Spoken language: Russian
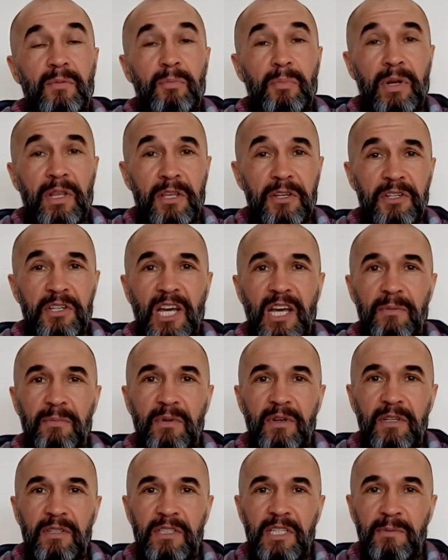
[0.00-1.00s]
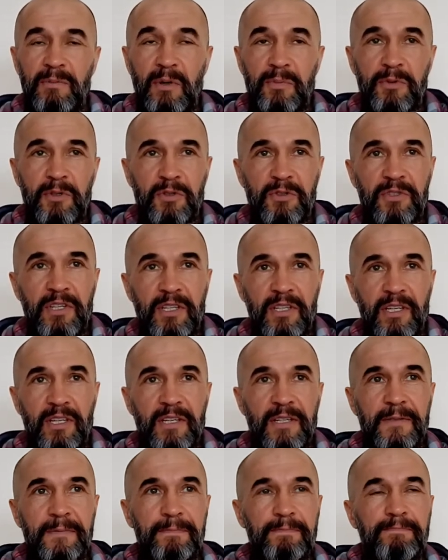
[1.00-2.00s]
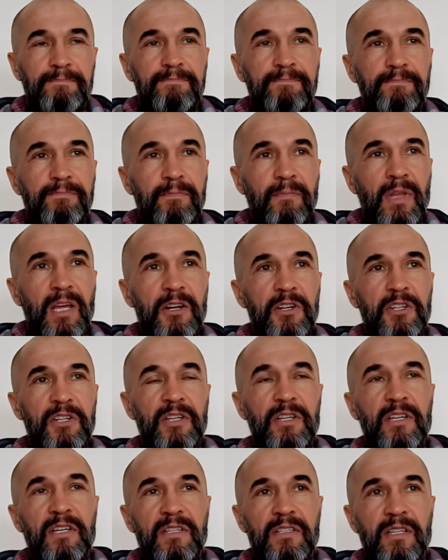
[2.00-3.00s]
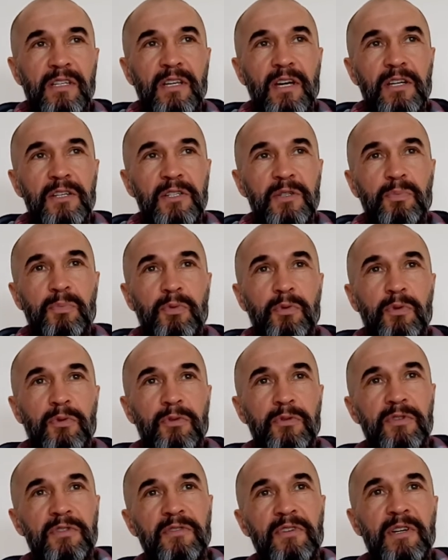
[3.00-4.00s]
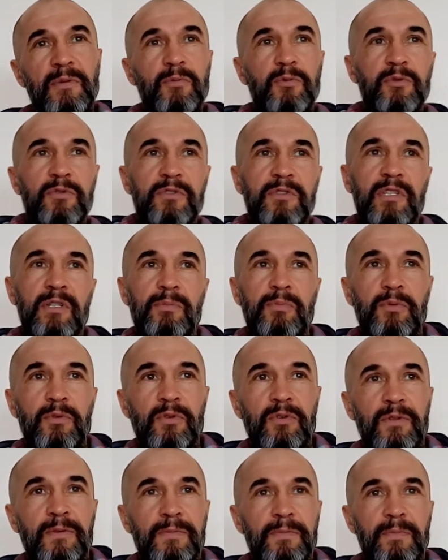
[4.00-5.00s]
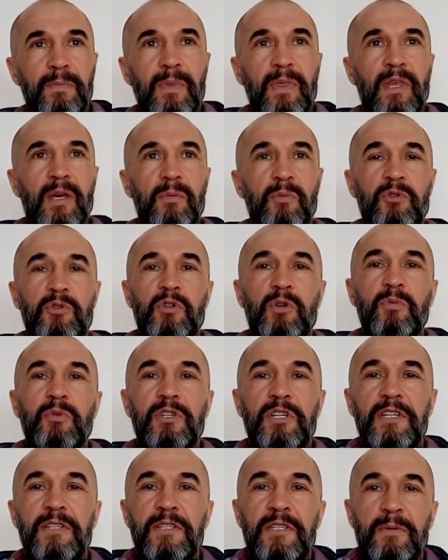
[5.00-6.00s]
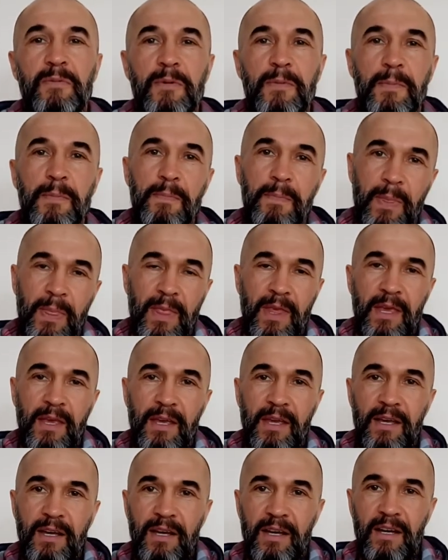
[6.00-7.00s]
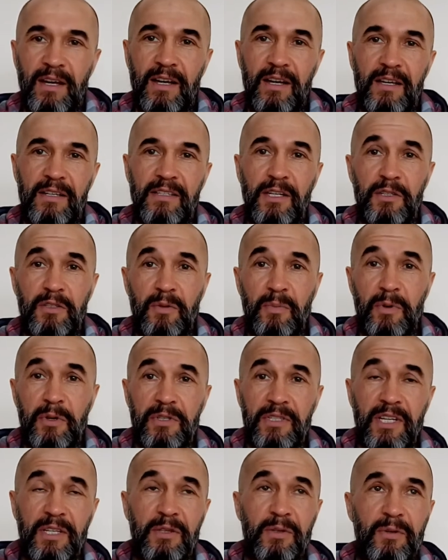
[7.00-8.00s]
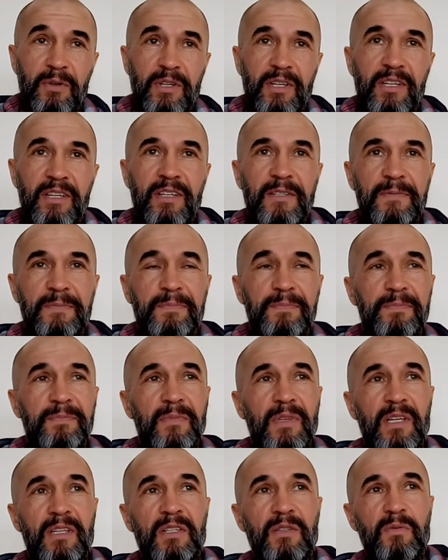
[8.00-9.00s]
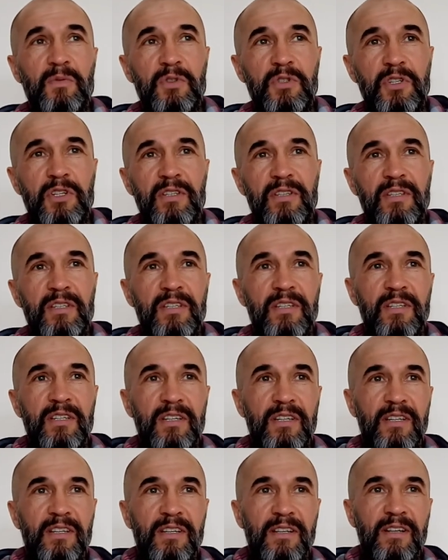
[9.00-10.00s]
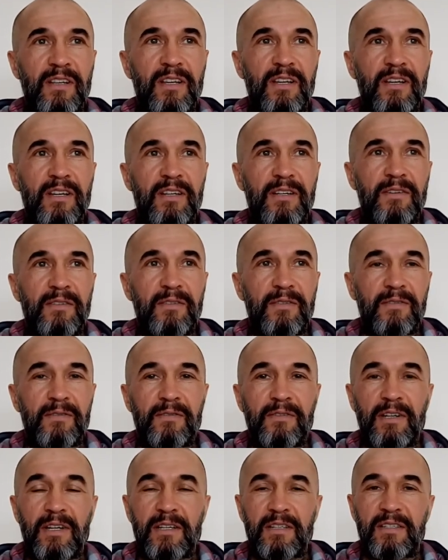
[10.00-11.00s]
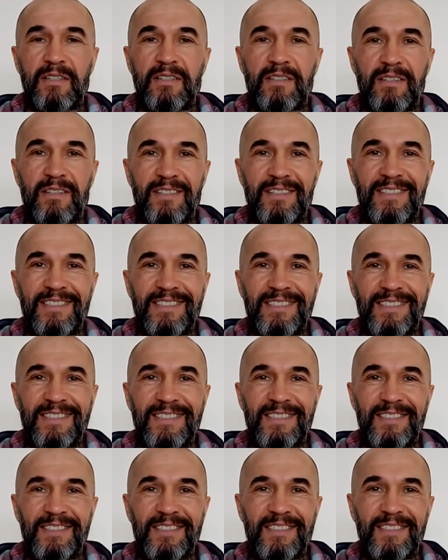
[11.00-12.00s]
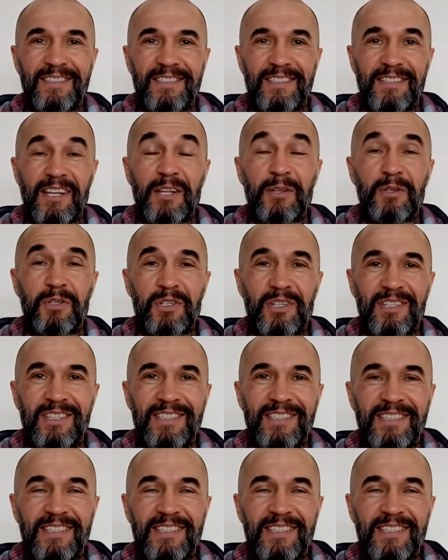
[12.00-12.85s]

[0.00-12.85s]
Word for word: Продолжаем тему обсуждения решения задач по своему типу, а мужскому и женскому. А следующий вопрос, который звучит э, для вас э, следующий.